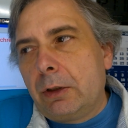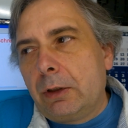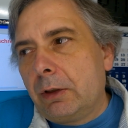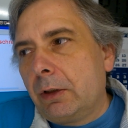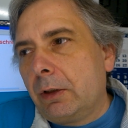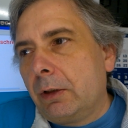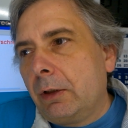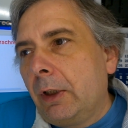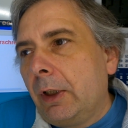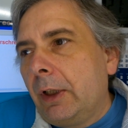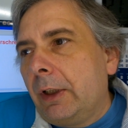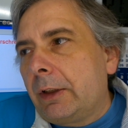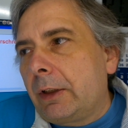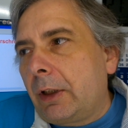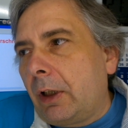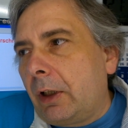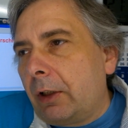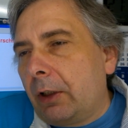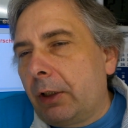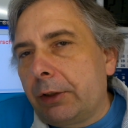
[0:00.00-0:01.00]
äh,
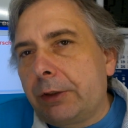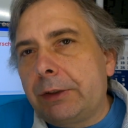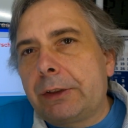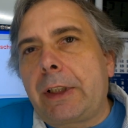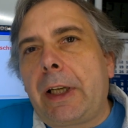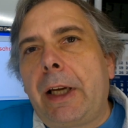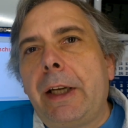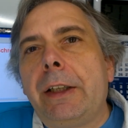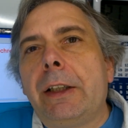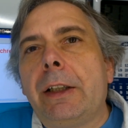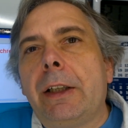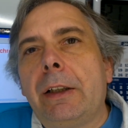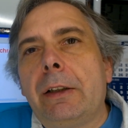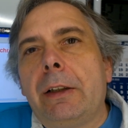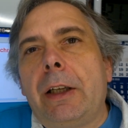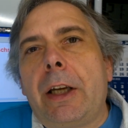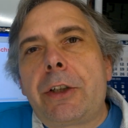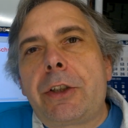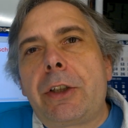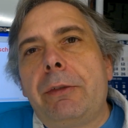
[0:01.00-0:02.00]
da es keine
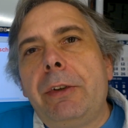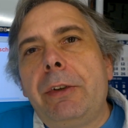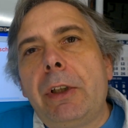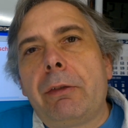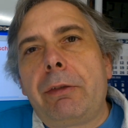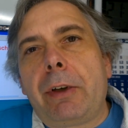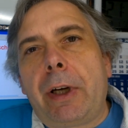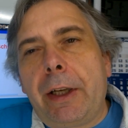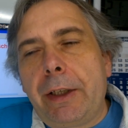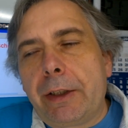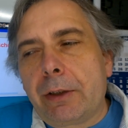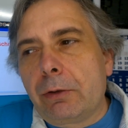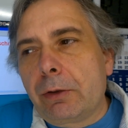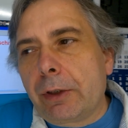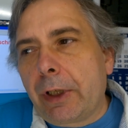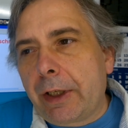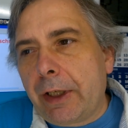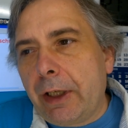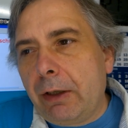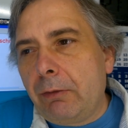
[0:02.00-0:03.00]
äh, echte Wiedervereinigung
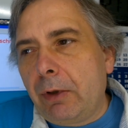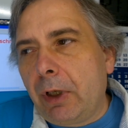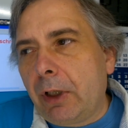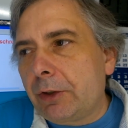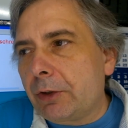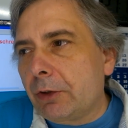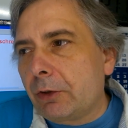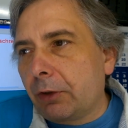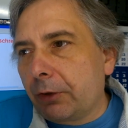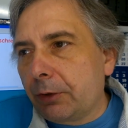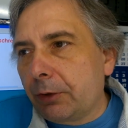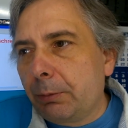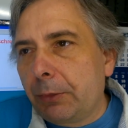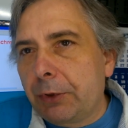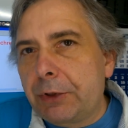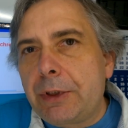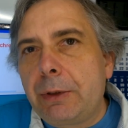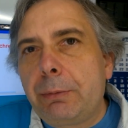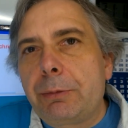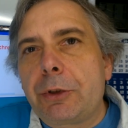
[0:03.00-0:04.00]
gegeben hat, sondern im
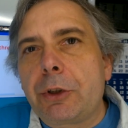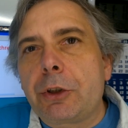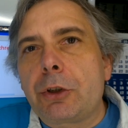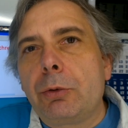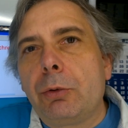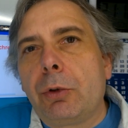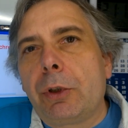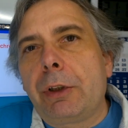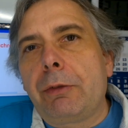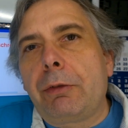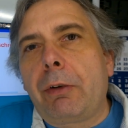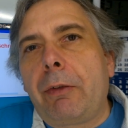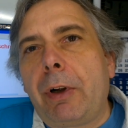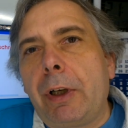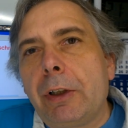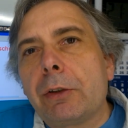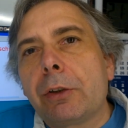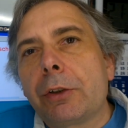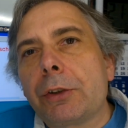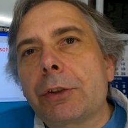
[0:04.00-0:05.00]
Prinzip sich nur die
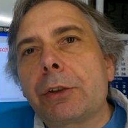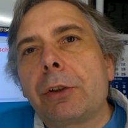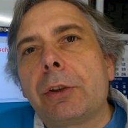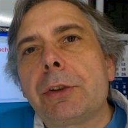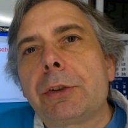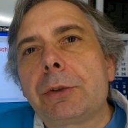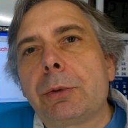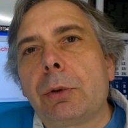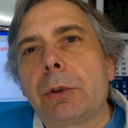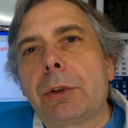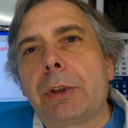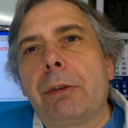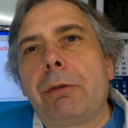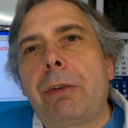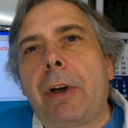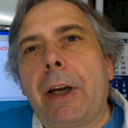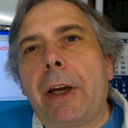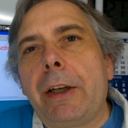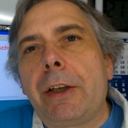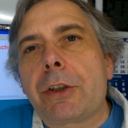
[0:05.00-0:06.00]
Verwaltungskonstrukte
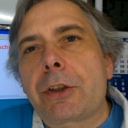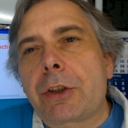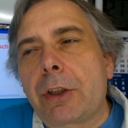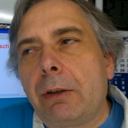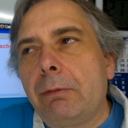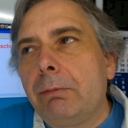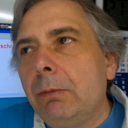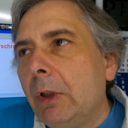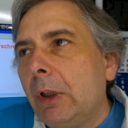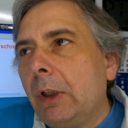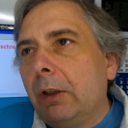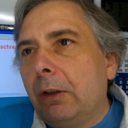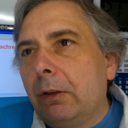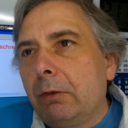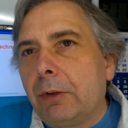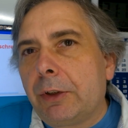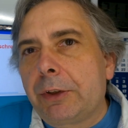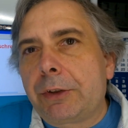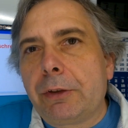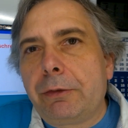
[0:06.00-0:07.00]
vereinigt haben,
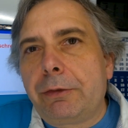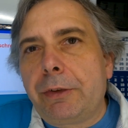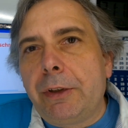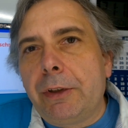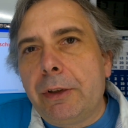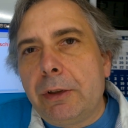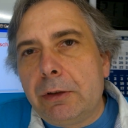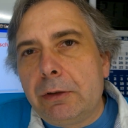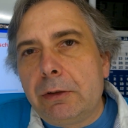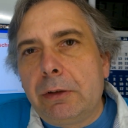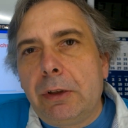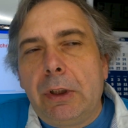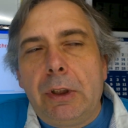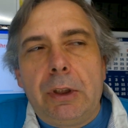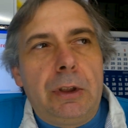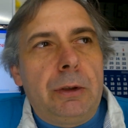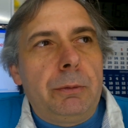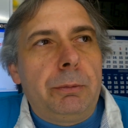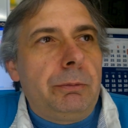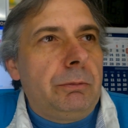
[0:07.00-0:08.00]
was so viel
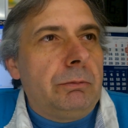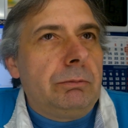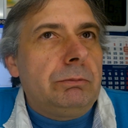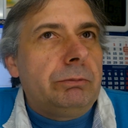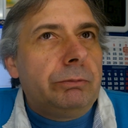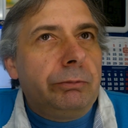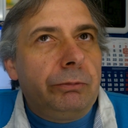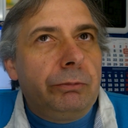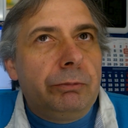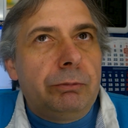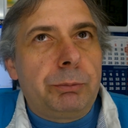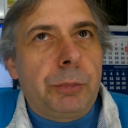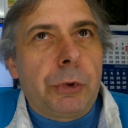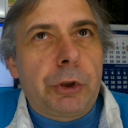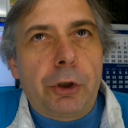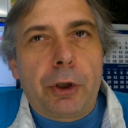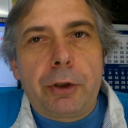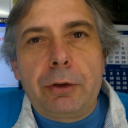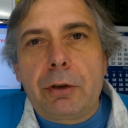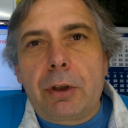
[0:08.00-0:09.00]

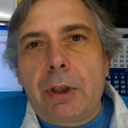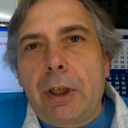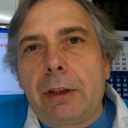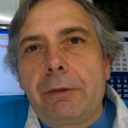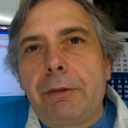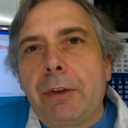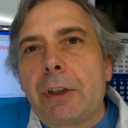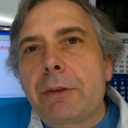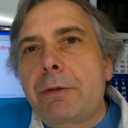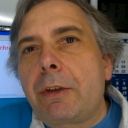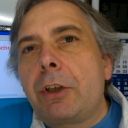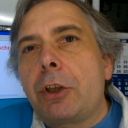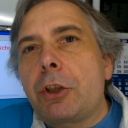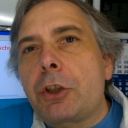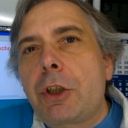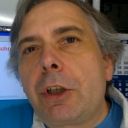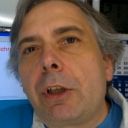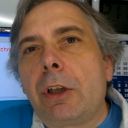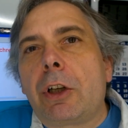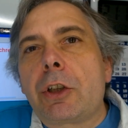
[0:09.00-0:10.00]
Bedeutung hat, wie es in
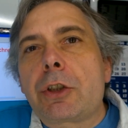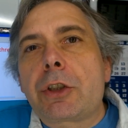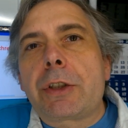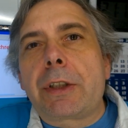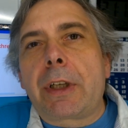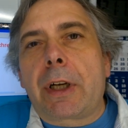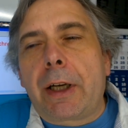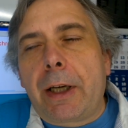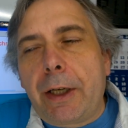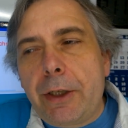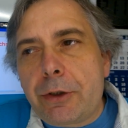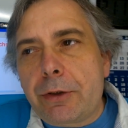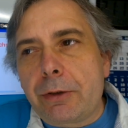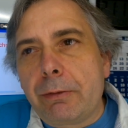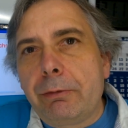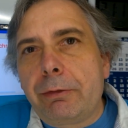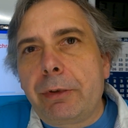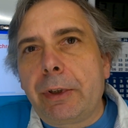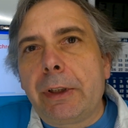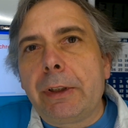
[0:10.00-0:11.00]
China das
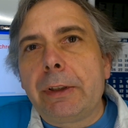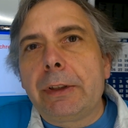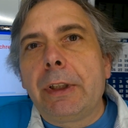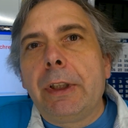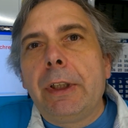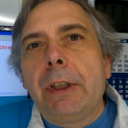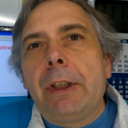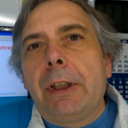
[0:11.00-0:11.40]
Kreisumfeld.